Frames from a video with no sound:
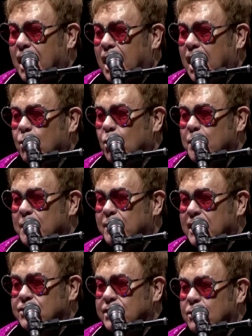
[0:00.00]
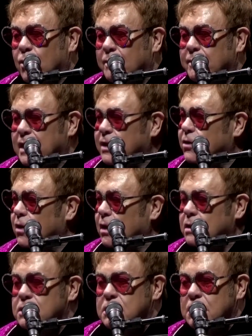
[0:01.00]
I will 1 million
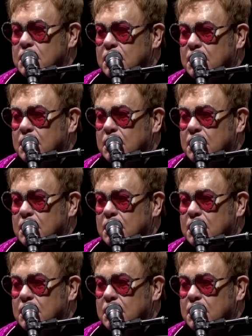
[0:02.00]
dollars